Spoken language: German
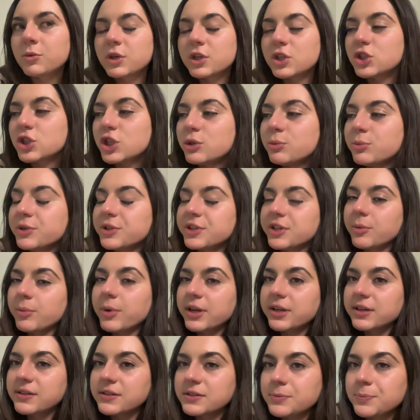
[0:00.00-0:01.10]
Und das Schlimme
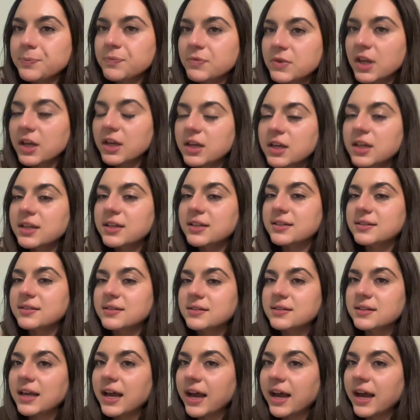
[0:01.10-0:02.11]
dabei ist, dass es